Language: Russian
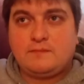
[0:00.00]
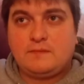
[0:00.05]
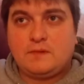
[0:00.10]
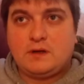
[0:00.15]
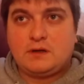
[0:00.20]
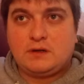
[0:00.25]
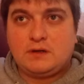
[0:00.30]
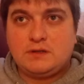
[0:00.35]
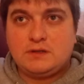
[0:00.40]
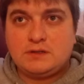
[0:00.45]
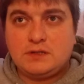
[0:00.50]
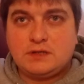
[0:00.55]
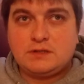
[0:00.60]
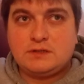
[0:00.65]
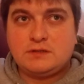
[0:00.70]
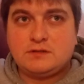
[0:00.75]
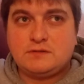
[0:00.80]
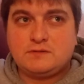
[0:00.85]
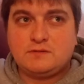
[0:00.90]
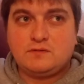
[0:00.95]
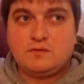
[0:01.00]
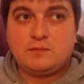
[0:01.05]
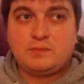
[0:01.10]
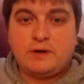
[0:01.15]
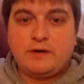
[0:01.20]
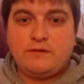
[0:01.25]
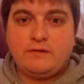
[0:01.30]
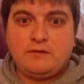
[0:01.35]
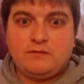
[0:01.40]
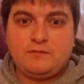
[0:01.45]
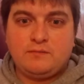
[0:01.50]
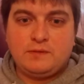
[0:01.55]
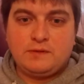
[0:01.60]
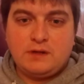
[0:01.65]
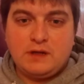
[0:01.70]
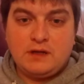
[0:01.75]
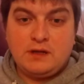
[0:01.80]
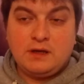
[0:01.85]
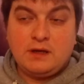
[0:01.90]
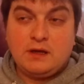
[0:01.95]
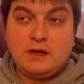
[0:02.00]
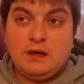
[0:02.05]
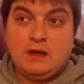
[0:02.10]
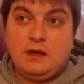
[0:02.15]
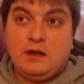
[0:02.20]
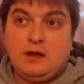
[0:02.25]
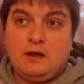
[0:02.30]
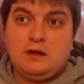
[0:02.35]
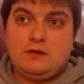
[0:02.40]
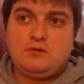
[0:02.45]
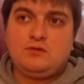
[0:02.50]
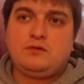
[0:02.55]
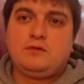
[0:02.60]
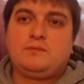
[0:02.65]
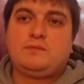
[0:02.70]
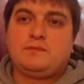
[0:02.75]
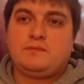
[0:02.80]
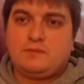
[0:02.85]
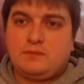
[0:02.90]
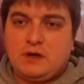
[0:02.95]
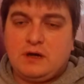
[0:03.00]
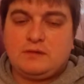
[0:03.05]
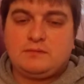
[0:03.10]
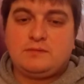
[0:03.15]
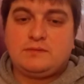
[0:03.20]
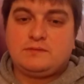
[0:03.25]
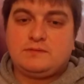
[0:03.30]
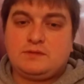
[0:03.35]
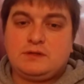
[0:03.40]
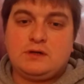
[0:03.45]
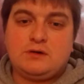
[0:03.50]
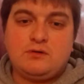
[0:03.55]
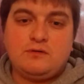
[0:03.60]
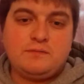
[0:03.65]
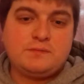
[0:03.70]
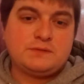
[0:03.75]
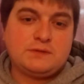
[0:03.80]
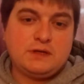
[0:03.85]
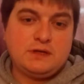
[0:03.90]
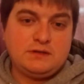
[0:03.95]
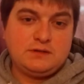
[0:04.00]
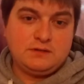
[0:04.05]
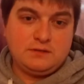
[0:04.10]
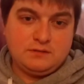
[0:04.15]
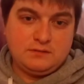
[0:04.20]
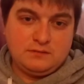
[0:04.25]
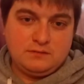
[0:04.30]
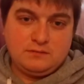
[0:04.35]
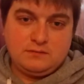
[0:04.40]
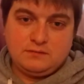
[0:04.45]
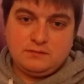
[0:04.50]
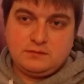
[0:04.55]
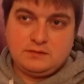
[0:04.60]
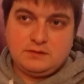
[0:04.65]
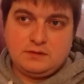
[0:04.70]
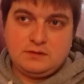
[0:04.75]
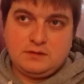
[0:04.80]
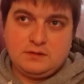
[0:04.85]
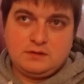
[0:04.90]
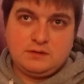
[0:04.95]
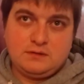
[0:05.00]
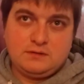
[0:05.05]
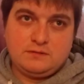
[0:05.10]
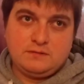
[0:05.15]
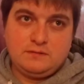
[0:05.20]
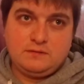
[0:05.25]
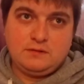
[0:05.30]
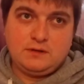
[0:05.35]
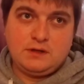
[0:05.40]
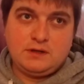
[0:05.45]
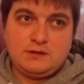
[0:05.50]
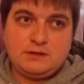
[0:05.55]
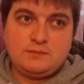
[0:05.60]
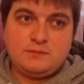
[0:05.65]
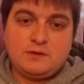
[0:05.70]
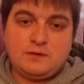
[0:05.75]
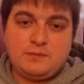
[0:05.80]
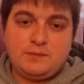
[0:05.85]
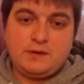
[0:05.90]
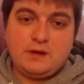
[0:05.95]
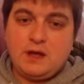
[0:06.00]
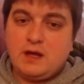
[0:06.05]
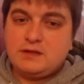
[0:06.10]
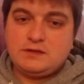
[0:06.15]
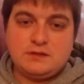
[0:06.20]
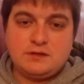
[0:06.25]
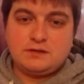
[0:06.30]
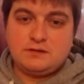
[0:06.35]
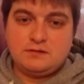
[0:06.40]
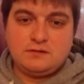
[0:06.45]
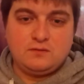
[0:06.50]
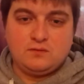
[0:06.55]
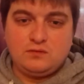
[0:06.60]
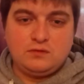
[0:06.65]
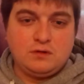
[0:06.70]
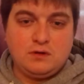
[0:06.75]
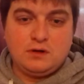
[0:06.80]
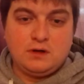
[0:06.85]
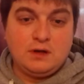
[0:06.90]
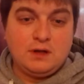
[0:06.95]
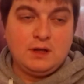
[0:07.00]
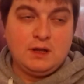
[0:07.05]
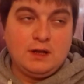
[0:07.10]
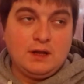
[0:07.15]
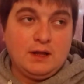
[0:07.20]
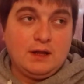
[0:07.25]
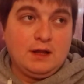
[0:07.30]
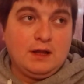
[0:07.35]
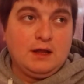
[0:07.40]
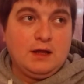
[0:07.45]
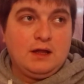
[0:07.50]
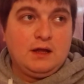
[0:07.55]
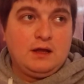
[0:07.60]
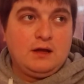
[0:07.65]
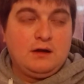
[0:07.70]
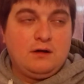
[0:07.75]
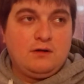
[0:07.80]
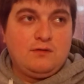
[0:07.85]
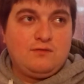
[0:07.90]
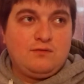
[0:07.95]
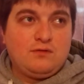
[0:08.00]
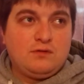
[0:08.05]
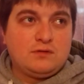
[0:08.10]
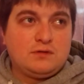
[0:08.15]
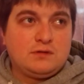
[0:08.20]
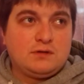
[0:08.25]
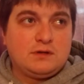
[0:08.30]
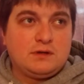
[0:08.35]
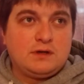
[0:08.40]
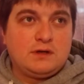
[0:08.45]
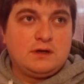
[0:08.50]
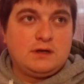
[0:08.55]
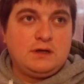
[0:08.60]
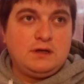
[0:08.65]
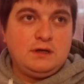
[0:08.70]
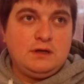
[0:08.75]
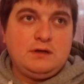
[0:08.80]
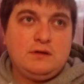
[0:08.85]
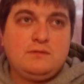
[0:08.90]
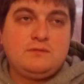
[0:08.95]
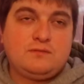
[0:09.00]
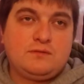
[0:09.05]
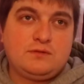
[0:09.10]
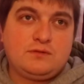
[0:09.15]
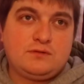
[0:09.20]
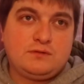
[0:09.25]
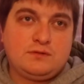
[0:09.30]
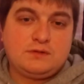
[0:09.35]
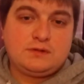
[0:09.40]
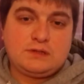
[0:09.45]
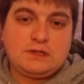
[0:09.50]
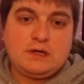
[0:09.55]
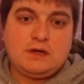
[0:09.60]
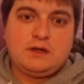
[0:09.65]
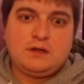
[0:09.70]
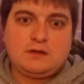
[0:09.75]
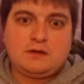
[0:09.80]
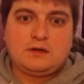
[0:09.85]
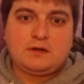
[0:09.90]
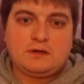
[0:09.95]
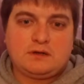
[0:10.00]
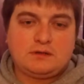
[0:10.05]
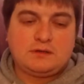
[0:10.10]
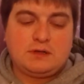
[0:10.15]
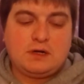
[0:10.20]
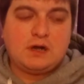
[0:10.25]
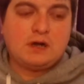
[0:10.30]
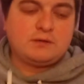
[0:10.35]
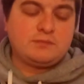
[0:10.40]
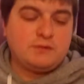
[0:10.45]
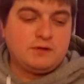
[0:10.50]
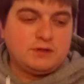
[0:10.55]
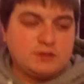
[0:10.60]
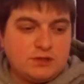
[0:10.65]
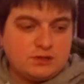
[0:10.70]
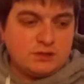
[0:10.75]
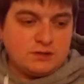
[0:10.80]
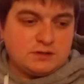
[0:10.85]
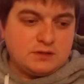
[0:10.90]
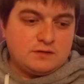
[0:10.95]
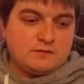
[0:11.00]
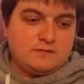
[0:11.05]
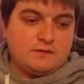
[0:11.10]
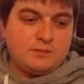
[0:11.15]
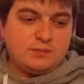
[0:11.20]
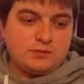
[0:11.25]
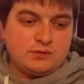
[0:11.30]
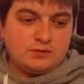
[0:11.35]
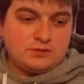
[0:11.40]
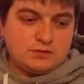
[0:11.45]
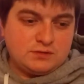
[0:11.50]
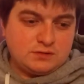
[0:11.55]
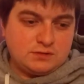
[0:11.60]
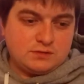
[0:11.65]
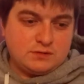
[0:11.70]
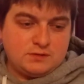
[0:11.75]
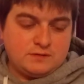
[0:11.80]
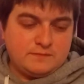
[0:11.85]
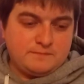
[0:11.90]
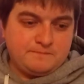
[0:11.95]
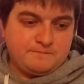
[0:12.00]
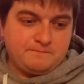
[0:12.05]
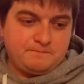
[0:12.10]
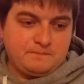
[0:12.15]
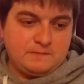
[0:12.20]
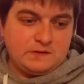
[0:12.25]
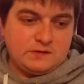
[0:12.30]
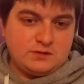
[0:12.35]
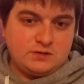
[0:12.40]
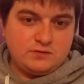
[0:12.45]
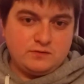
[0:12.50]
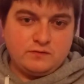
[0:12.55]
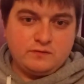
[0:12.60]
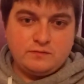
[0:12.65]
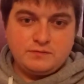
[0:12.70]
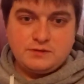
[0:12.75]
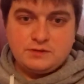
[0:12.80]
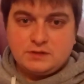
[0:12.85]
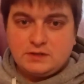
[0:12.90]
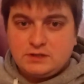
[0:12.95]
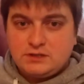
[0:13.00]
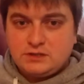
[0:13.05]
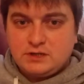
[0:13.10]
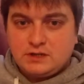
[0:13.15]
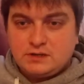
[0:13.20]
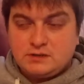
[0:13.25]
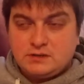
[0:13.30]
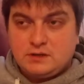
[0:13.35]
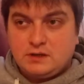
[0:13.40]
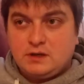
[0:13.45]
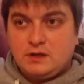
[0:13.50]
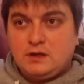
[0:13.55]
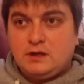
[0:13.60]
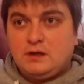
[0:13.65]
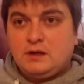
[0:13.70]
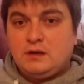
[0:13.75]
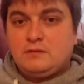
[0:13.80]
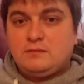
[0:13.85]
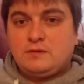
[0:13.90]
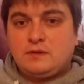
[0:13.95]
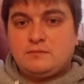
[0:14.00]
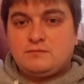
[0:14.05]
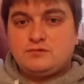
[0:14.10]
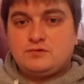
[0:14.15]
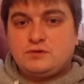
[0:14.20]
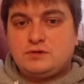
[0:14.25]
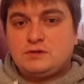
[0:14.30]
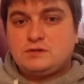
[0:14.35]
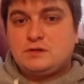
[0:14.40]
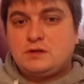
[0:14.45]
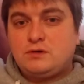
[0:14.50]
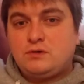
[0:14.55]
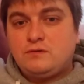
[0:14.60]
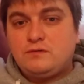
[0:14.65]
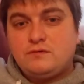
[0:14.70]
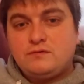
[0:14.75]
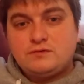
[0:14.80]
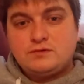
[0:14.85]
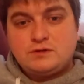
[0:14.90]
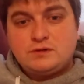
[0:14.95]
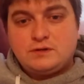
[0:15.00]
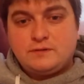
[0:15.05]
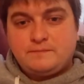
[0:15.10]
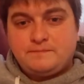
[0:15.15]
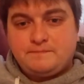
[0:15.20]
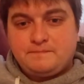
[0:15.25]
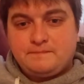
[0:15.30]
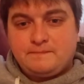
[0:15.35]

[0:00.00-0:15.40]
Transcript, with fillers: организации своего правильного питания. Ну и как бы здоровье посадил на этих мероприятиях. Ух. Э, вот. Э, и вот искал, как мне решить этот вопрос, э, с чего вообще начать. Потому что и здоровье уже